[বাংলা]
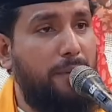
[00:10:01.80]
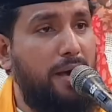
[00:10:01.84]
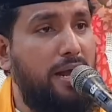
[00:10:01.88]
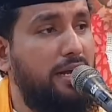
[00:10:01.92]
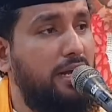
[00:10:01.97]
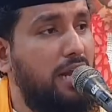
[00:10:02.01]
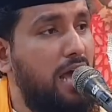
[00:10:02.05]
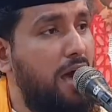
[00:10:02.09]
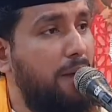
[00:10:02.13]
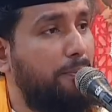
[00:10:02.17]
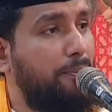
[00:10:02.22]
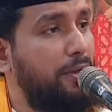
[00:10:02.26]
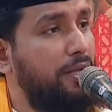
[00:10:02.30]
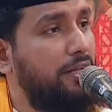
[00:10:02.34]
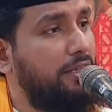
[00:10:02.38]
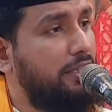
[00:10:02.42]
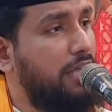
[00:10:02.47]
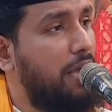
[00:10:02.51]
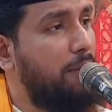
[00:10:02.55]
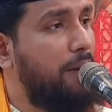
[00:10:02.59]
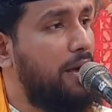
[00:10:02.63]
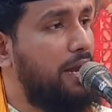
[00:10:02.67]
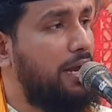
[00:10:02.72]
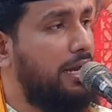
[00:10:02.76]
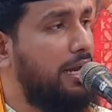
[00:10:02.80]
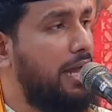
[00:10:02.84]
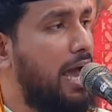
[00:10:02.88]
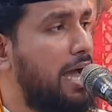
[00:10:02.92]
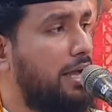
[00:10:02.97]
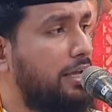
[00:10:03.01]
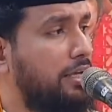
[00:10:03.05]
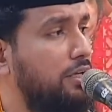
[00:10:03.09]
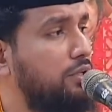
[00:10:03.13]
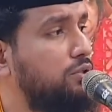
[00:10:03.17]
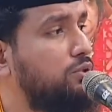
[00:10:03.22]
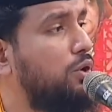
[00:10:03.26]
পারে না ফিরতে পারে না
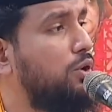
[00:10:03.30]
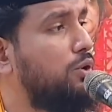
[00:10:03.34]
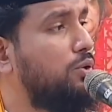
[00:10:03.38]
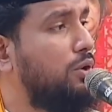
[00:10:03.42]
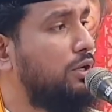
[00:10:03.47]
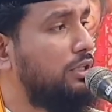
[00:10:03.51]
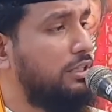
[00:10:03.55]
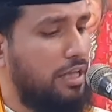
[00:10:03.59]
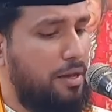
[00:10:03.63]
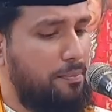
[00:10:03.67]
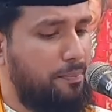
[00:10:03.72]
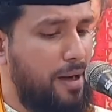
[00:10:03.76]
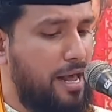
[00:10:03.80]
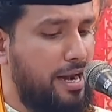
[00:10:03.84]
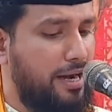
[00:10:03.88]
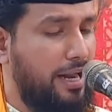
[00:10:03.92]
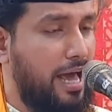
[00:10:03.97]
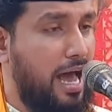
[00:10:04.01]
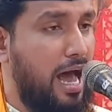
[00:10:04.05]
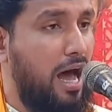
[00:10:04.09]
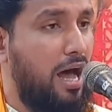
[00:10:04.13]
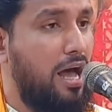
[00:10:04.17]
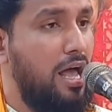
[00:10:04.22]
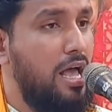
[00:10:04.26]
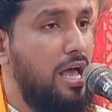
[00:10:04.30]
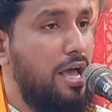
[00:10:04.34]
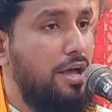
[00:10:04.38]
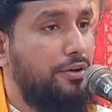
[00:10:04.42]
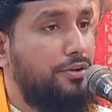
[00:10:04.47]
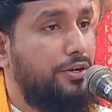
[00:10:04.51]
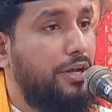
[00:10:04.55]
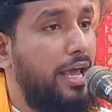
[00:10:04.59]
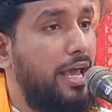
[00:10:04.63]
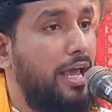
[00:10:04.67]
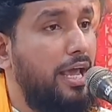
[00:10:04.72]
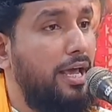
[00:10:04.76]
কিছুই করতে পারে না
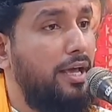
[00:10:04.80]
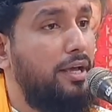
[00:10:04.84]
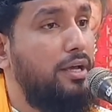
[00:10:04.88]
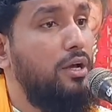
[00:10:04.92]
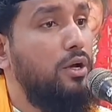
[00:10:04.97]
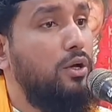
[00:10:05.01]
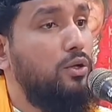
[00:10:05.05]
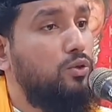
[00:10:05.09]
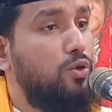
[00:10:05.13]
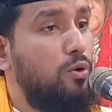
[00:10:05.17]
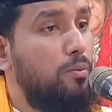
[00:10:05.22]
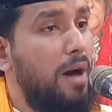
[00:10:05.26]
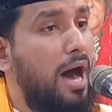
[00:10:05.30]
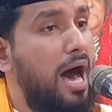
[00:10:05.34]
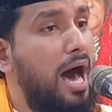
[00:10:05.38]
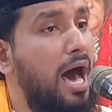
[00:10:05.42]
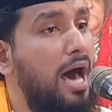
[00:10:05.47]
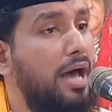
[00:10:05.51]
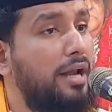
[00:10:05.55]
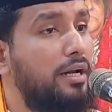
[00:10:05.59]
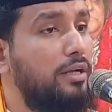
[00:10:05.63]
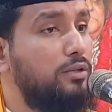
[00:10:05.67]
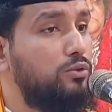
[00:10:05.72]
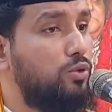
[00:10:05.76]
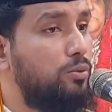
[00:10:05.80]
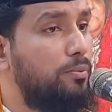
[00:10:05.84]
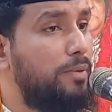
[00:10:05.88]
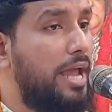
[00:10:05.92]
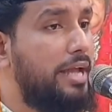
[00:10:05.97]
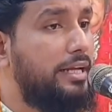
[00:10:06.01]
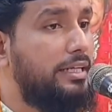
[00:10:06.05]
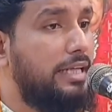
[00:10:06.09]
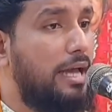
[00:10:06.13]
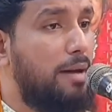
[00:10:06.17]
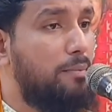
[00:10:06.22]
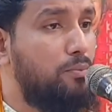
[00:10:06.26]
সে তোমার তুমি
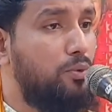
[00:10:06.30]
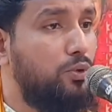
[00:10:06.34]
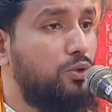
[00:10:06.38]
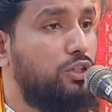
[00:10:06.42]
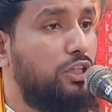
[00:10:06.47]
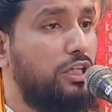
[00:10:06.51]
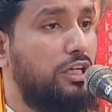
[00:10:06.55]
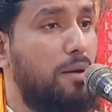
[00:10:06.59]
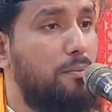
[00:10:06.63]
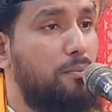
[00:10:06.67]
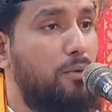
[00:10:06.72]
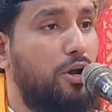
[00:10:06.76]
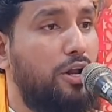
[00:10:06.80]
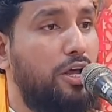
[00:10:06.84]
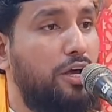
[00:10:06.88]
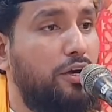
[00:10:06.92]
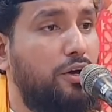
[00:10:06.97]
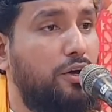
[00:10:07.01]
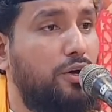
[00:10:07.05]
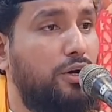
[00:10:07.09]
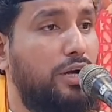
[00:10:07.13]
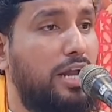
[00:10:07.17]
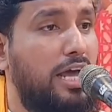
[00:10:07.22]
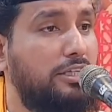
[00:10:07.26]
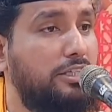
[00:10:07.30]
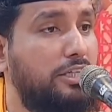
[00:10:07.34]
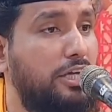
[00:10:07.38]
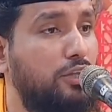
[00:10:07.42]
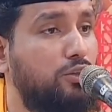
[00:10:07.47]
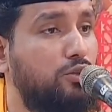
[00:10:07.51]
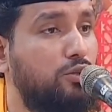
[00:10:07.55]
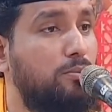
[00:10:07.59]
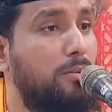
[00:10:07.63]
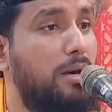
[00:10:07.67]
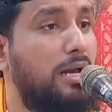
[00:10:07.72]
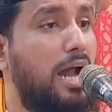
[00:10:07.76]
এইটা মূর্তিকে মনে করো না সে
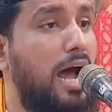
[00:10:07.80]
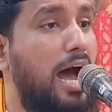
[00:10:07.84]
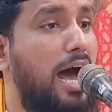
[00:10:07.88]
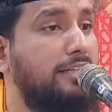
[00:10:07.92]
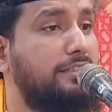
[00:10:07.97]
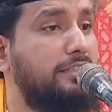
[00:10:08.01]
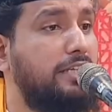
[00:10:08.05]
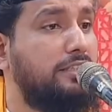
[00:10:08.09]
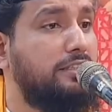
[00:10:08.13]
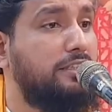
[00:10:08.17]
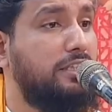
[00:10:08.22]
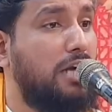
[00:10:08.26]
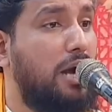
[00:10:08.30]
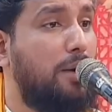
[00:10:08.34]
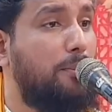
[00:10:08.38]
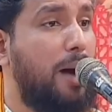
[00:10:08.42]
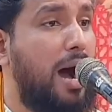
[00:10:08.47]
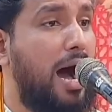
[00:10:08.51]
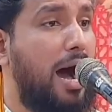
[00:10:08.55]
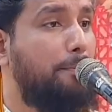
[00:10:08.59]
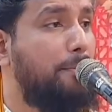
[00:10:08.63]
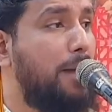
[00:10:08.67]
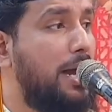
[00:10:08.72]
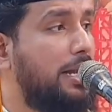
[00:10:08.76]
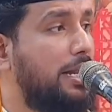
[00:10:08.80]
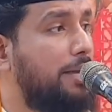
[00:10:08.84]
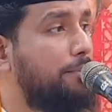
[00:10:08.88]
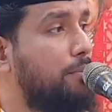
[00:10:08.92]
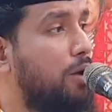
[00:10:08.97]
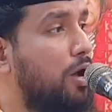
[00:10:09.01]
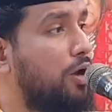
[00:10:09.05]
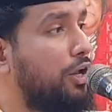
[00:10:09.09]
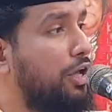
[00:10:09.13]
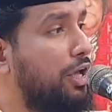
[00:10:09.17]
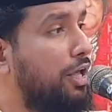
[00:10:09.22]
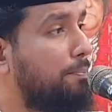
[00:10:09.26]
তোমার হাজাত রবা মানে
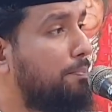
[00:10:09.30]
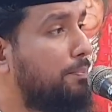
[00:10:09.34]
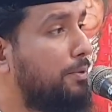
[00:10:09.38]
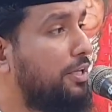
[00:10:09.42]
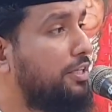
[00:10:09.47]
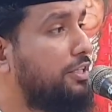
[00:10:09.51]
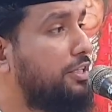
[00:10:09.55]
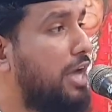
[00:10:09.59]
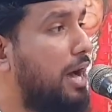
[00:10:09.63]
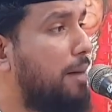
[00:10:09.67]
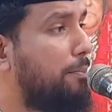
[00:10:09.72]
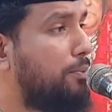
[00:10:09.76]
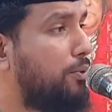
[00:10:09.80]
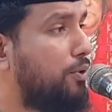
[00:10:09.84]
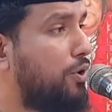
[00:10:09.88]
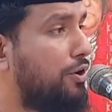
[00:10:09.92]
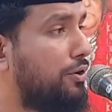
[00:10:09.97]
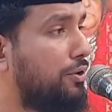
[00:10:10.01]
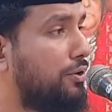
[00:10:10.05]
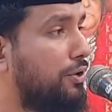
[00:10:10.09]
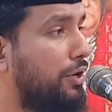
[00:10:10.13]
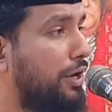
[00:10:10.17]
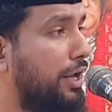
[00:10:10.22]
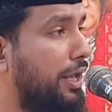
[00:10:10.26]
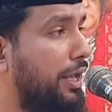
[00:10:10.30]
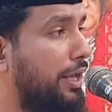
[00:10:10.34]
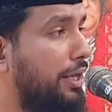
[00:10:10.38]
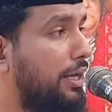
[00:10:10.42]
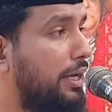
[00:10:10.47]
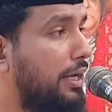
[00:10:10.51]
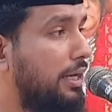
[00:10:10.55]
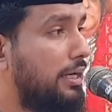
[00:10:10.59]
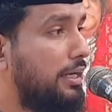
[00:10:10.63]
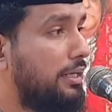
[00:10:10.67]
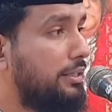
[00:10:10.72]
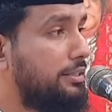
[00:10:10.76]
মনের ইচ্ছা পূরণ করে
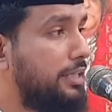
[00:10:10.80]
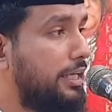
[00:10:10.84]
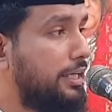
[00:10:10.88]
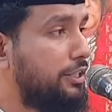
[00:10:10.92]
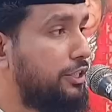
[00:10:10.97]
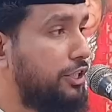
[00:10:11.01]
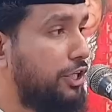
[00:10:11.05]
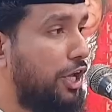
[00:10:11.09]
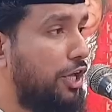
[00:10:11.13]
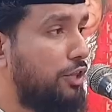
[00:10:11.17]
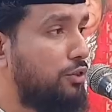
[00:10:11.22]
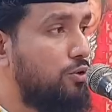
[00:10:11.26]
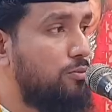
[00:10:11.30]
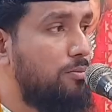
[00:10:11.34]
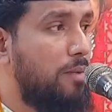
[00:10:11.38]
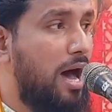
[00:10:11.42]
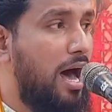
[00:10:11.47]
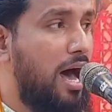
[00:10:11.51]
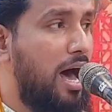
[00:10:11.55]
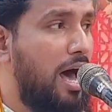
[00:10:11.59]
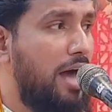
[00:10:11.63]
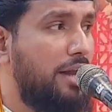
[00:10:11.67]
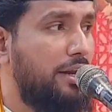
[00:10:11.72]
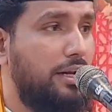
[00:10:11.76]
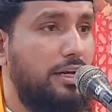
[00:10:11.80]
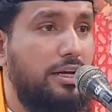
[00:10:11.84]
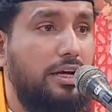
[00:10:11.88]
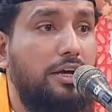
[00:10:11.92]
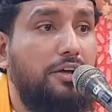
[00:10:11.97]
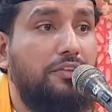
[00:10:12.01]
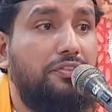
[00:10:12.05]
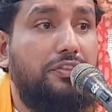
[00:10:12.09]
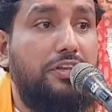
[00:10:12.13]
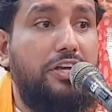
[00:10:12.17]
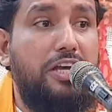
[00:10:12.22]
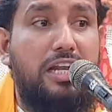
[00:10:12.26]
যে সে তোমার
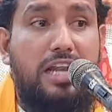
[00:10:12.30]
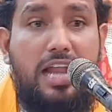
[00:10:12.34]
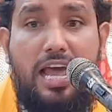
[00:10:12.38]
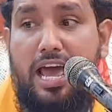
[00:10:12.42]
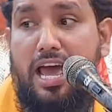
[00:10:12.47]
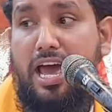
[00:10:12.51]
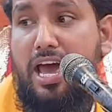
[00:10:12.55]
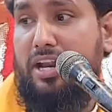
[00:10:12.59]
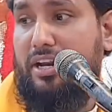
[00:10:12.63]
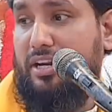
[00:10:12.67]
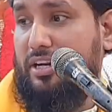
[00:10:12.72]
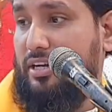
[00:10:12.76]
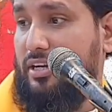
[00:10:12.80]
দিলের